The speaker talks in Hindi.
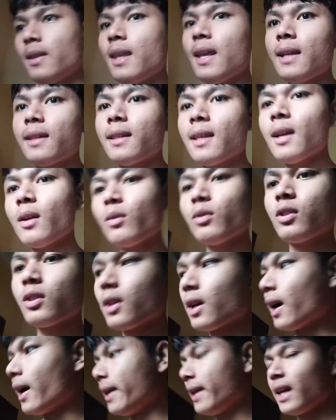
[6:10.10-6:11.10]
देखते हैं कुछ
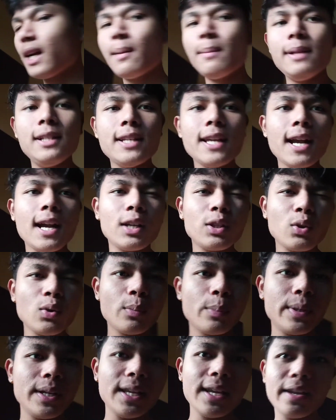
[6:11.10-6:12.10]
खाने का मिल जाएगा तो
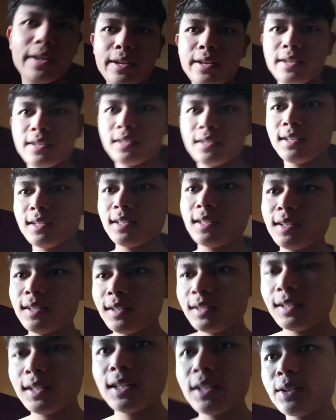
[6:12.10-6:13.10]
बढ़िया है
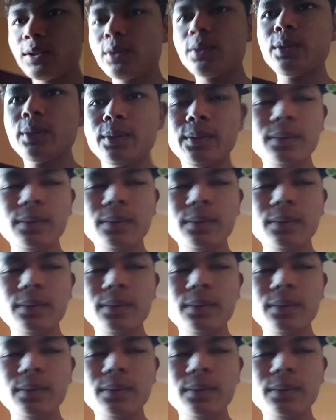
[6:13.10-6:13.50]
नहीं तो